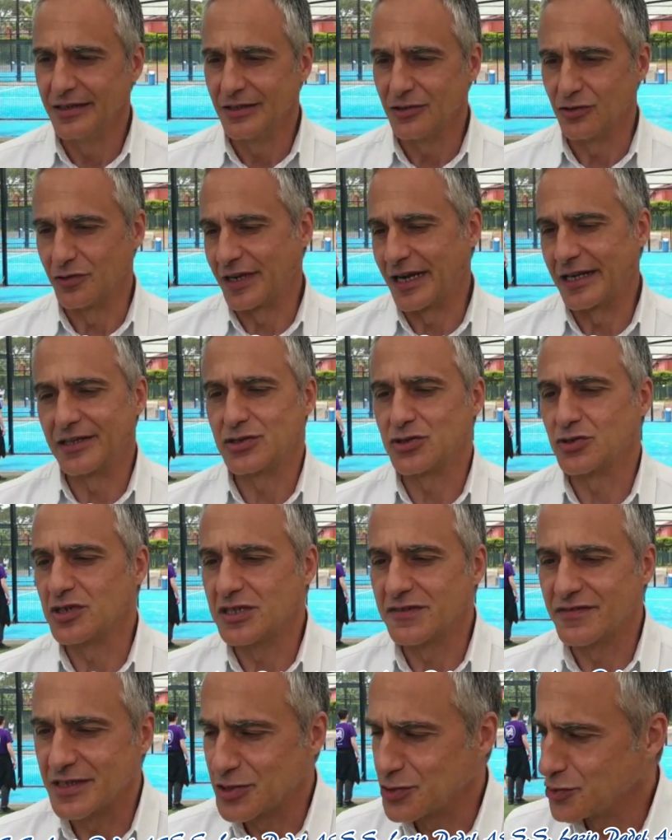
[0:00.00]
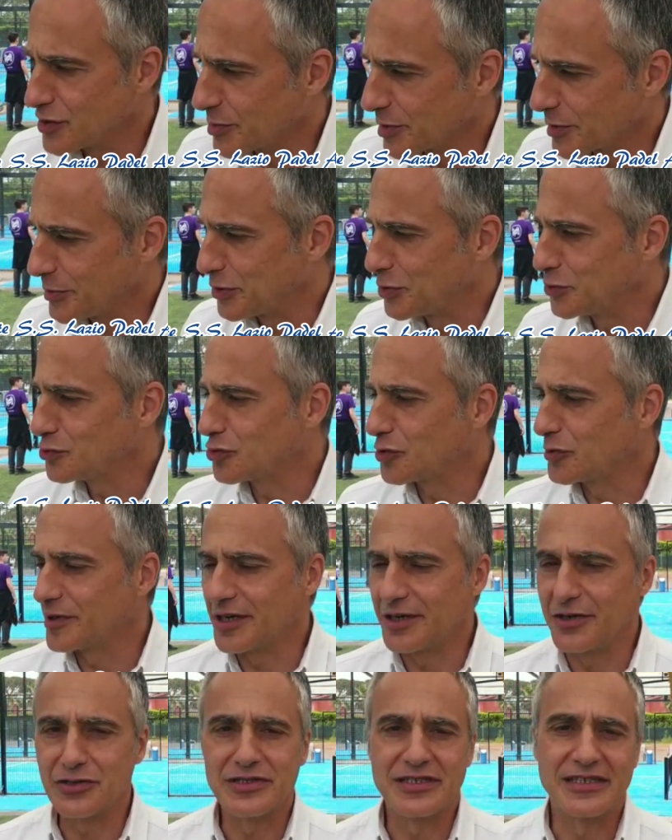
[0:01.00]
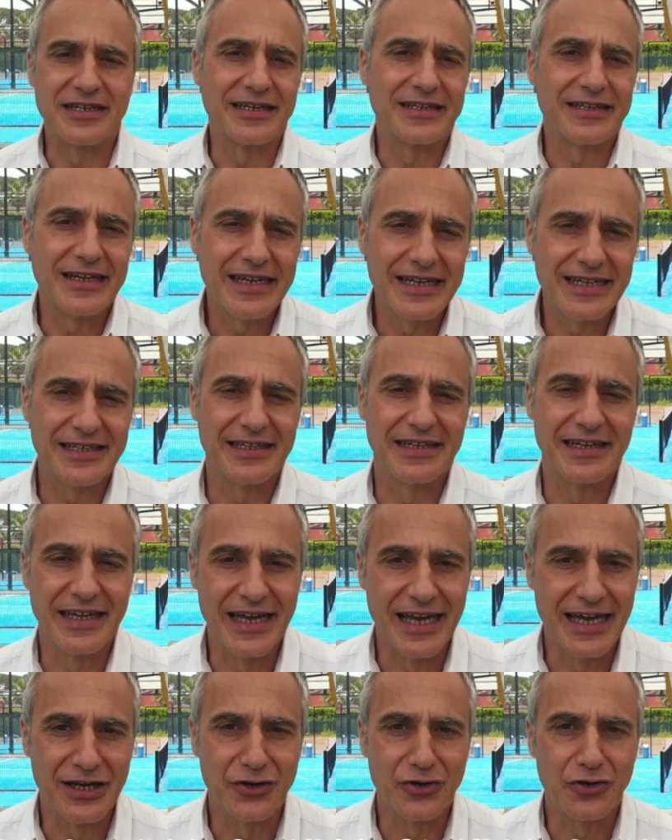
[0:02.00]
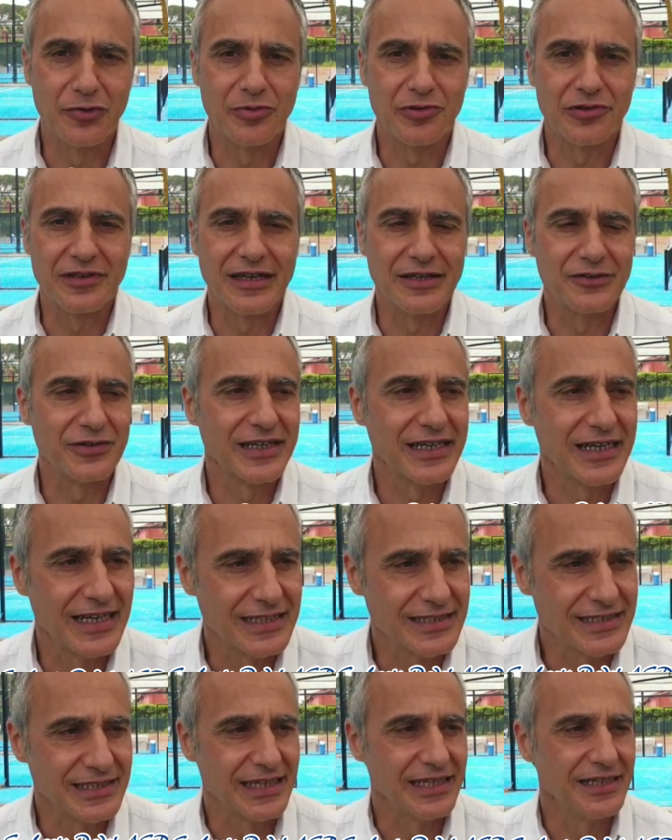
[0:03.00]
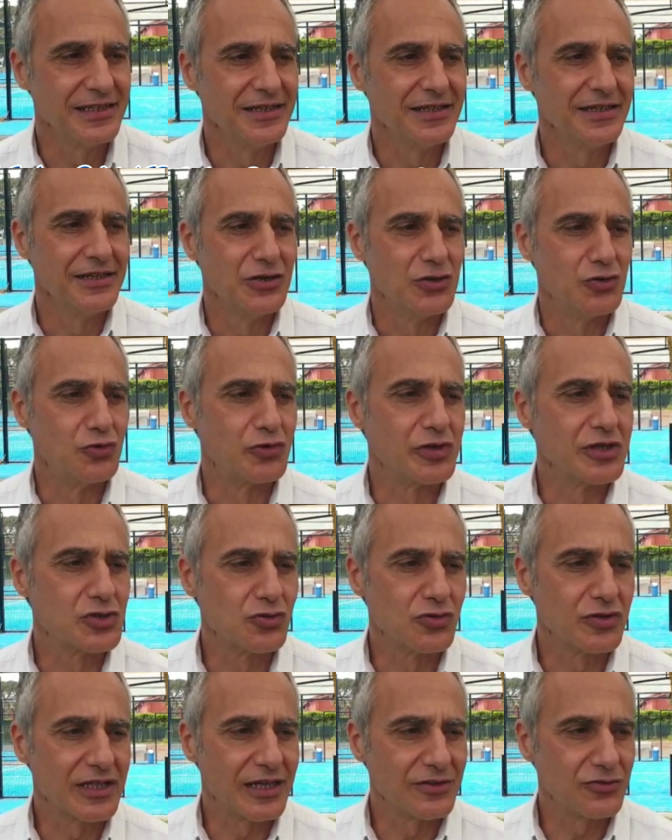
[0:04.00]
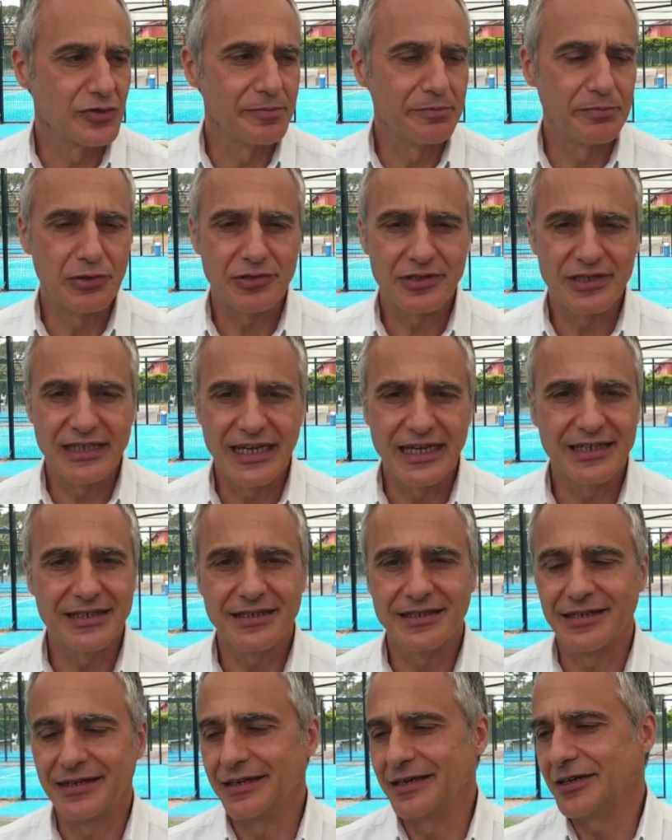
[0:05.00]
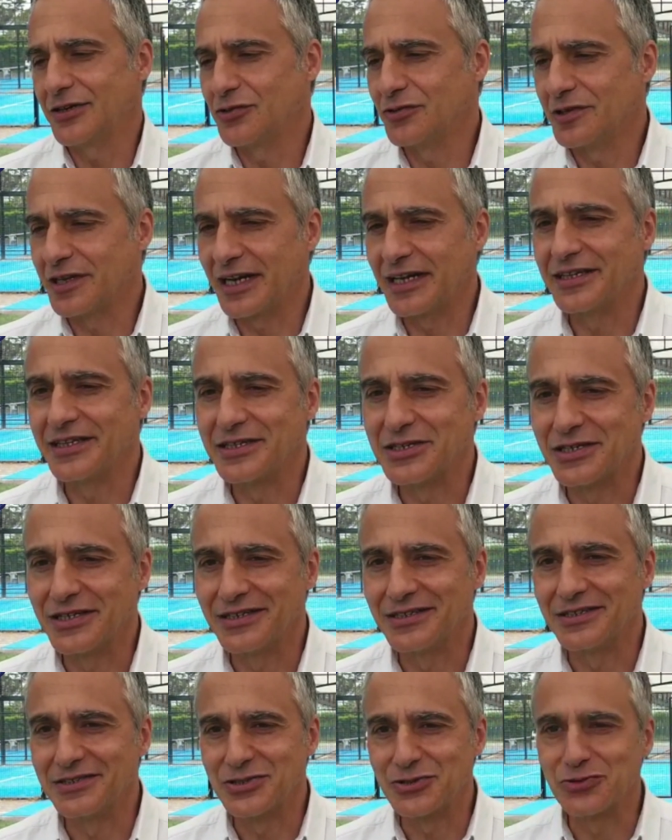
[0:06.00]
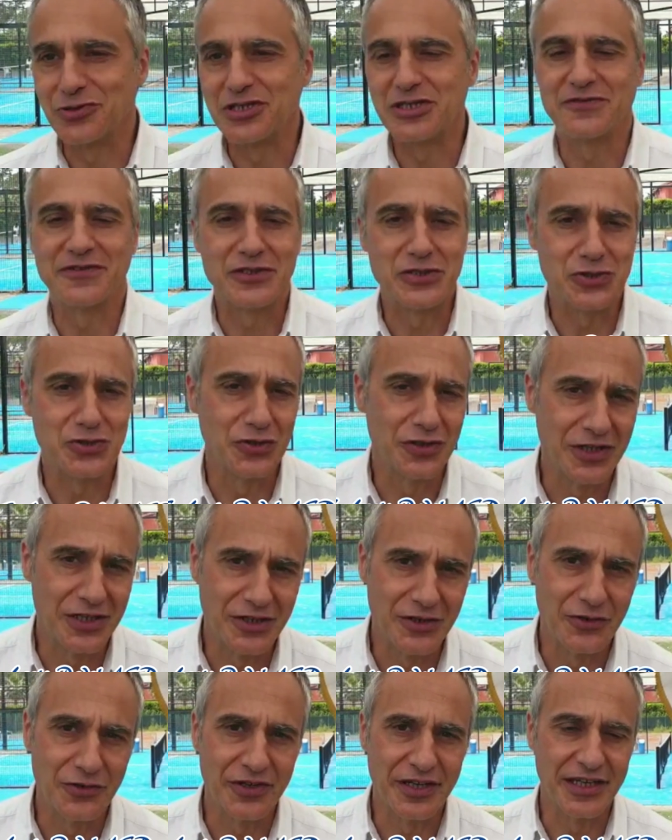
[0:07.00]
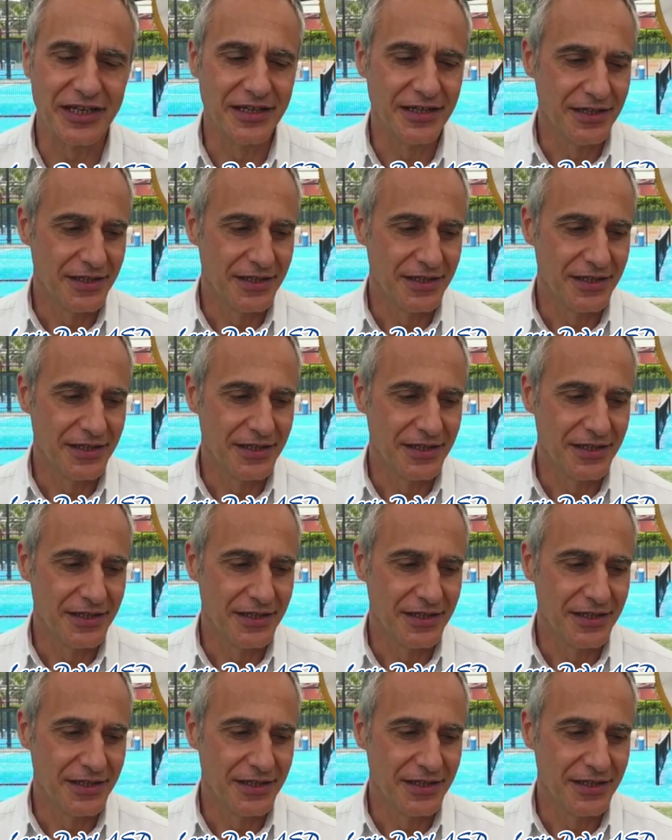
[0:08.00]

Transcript: Con grande soddisfazione prima di tutto per i nostri atleti che hanno portato a casa un risultato importante e con grande eh, soddisfazione di noi